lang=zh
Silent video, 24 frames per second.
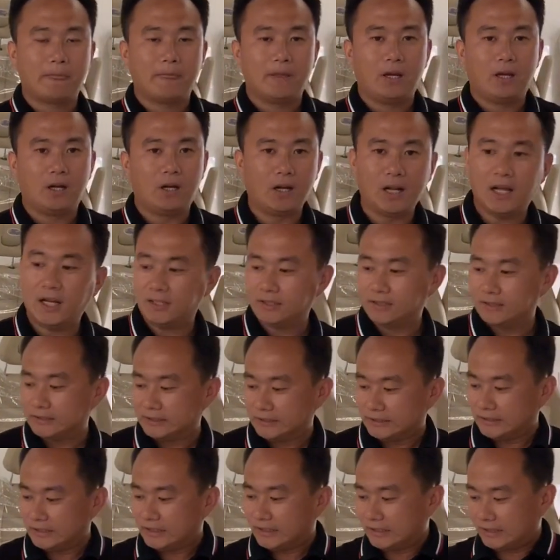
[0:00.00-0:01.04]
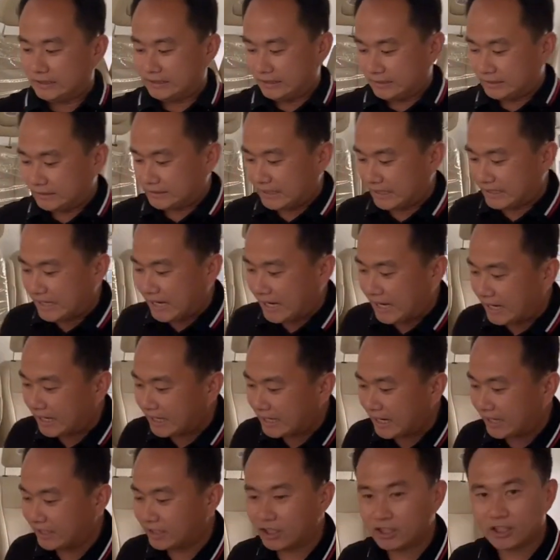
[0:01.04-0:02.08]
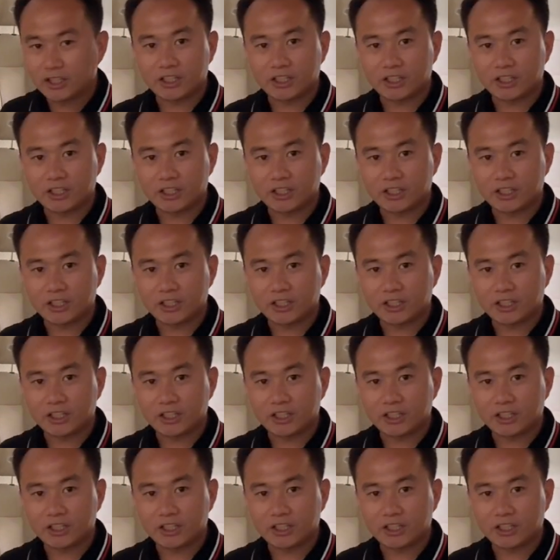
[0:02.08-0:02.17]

好了，大家看到的